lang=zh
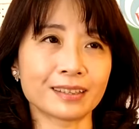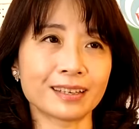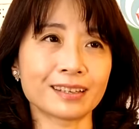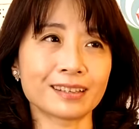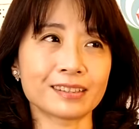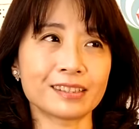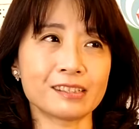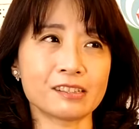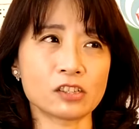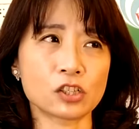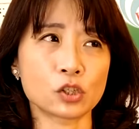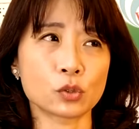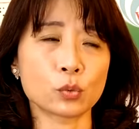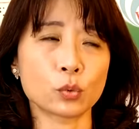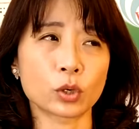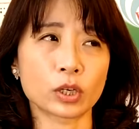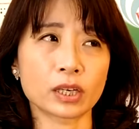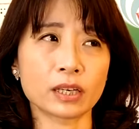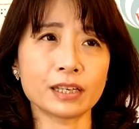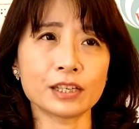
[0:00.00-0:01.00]
那其实
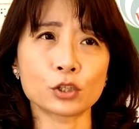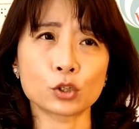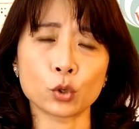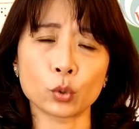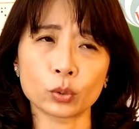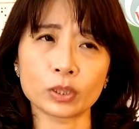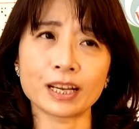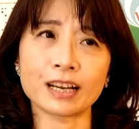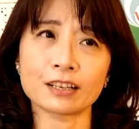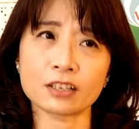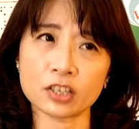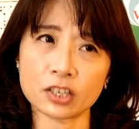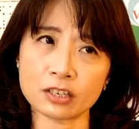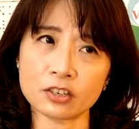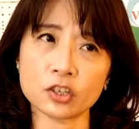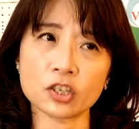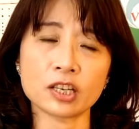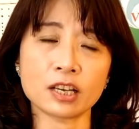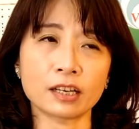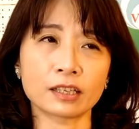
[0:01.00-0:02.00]
我可以从她
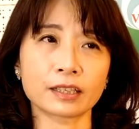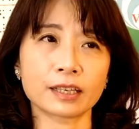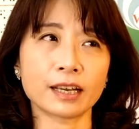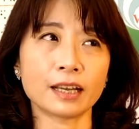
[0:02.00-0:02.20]
身上